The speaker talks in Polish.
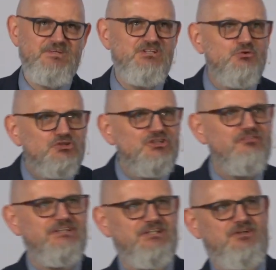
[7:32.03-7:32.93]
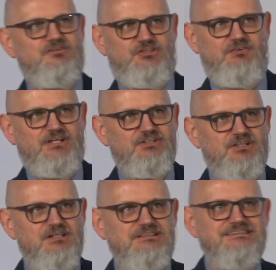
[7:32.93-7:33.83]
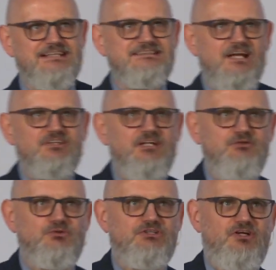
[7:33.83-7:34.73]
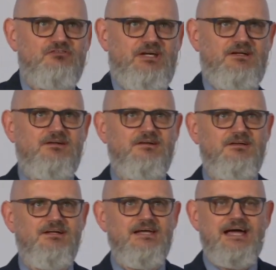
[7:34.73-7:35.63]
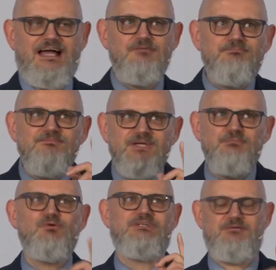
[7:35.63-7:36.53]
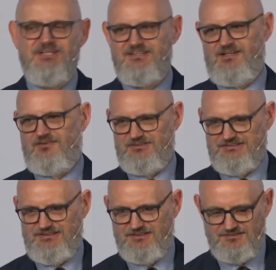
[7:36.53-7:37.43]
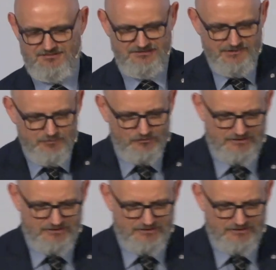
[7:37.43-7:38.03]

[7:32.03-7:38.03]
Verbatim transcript: I ci uczniowie też go doświadczyli, ci zastraszeni uczniowie. Ale nie było tam jednego z nich – nie było